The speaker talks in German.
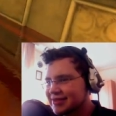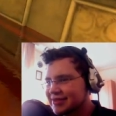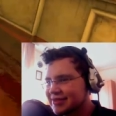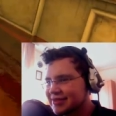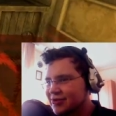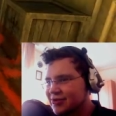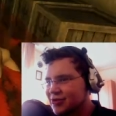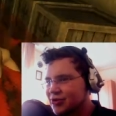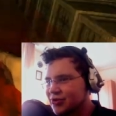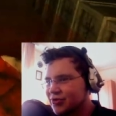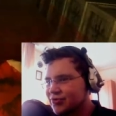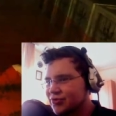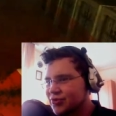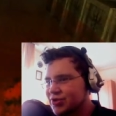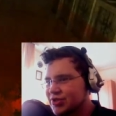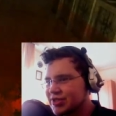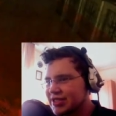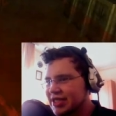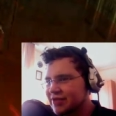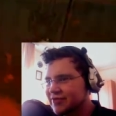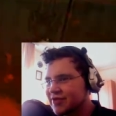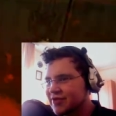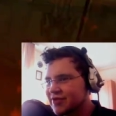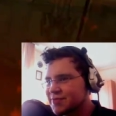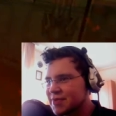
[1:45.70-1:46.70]
Irgendwo ist
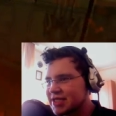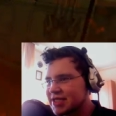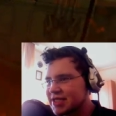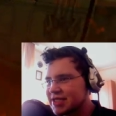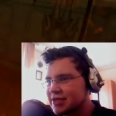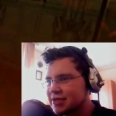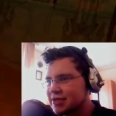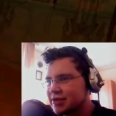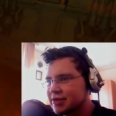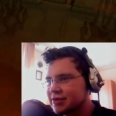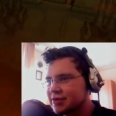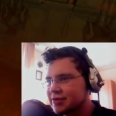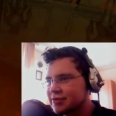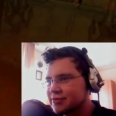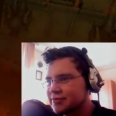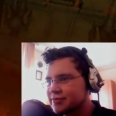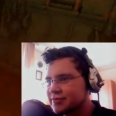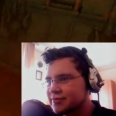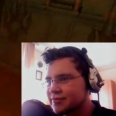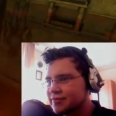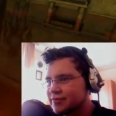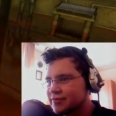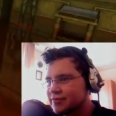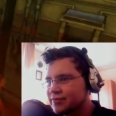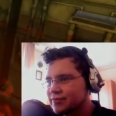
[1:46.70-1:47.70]
etwas passiert.
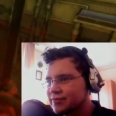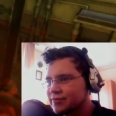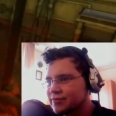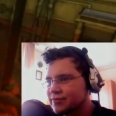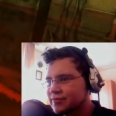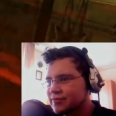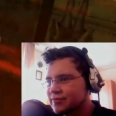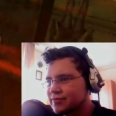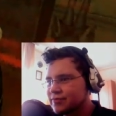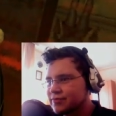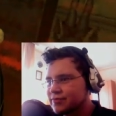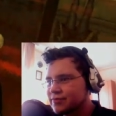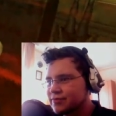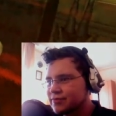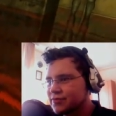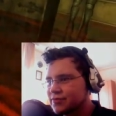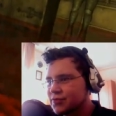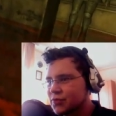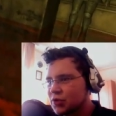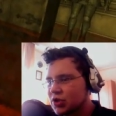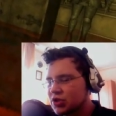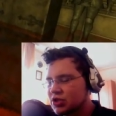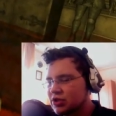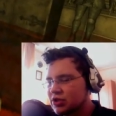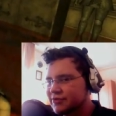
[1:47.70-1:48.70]

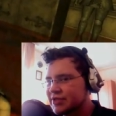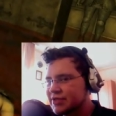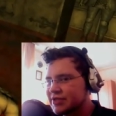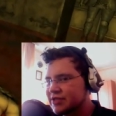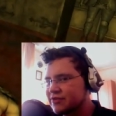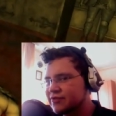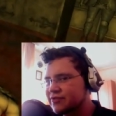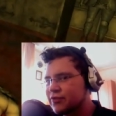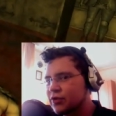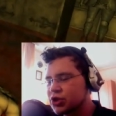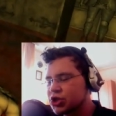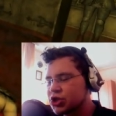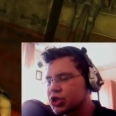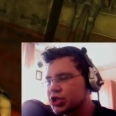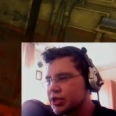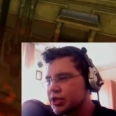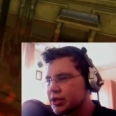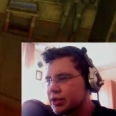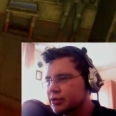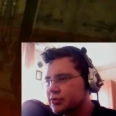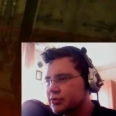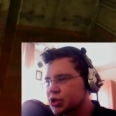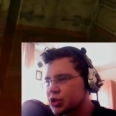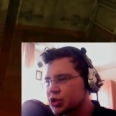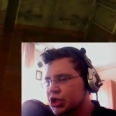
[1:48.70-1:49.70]
Oder sollen wir uns das
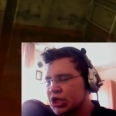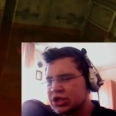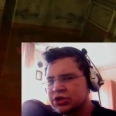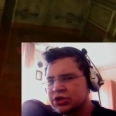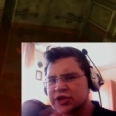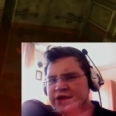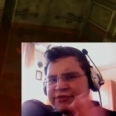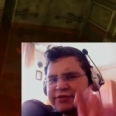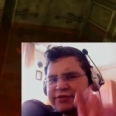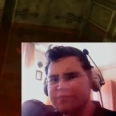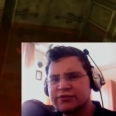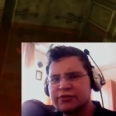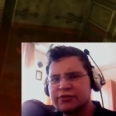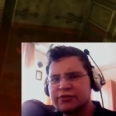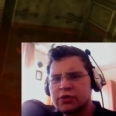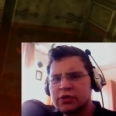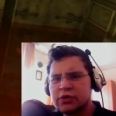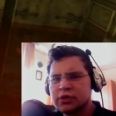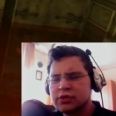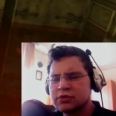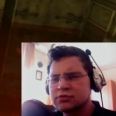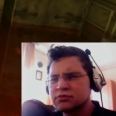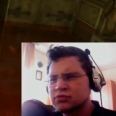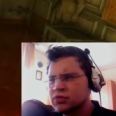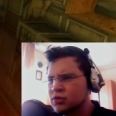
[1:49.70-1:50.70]
vorstellen? Stellt euch einfach
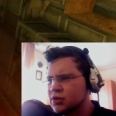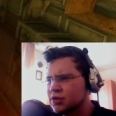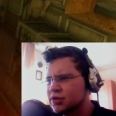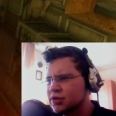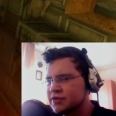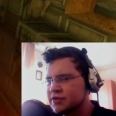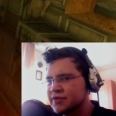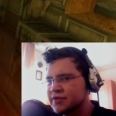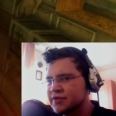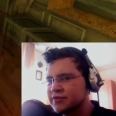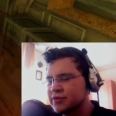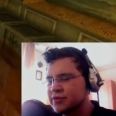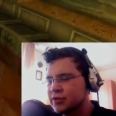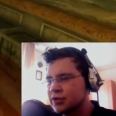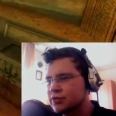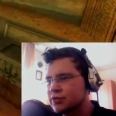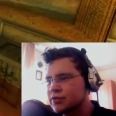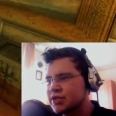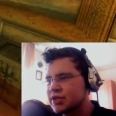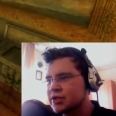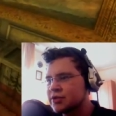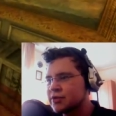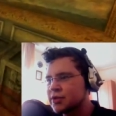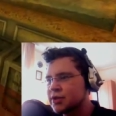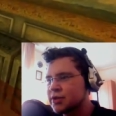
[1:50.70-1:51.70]
vor. Boah, das war voll
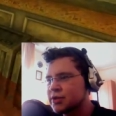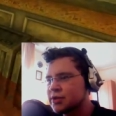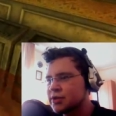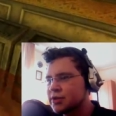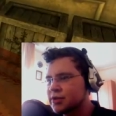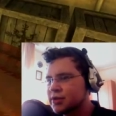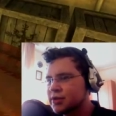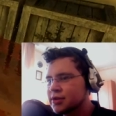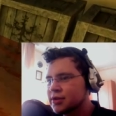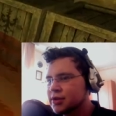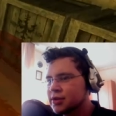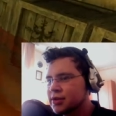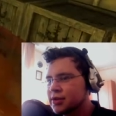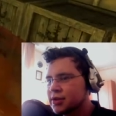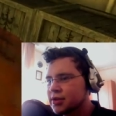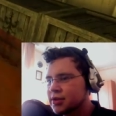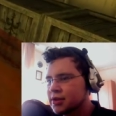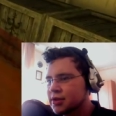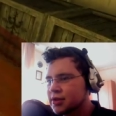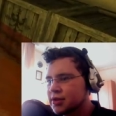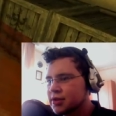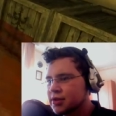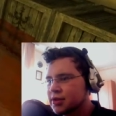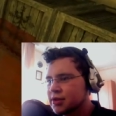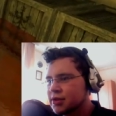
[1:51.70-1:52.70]
gruselig, oder?
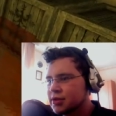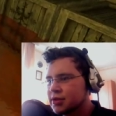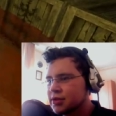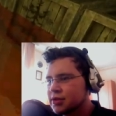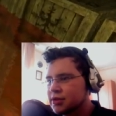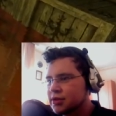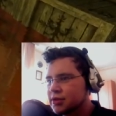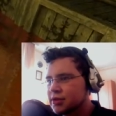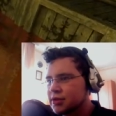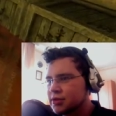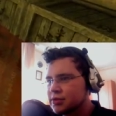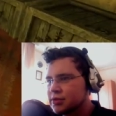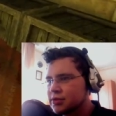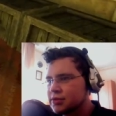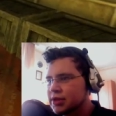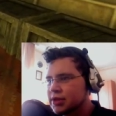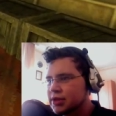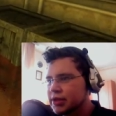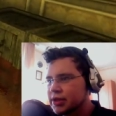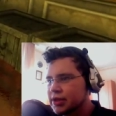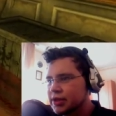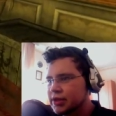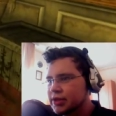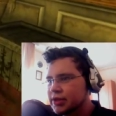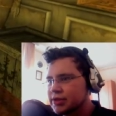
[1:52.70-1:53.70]
Oh
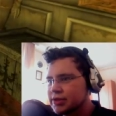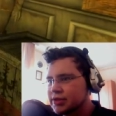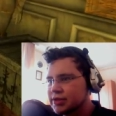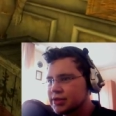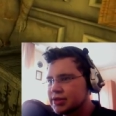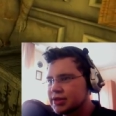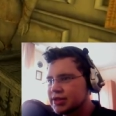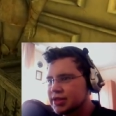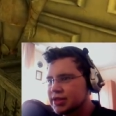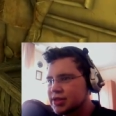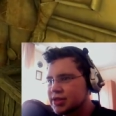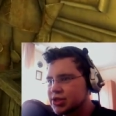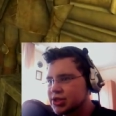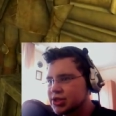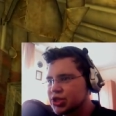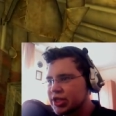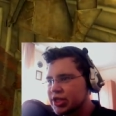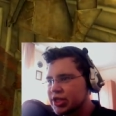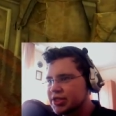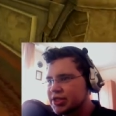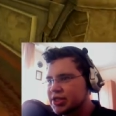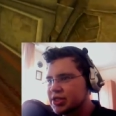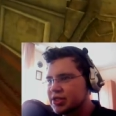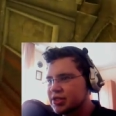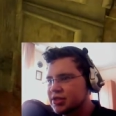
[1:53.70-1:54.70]
nein. Oh nein,
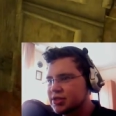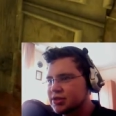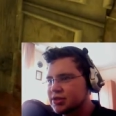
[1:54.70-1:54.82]
Schränkchen.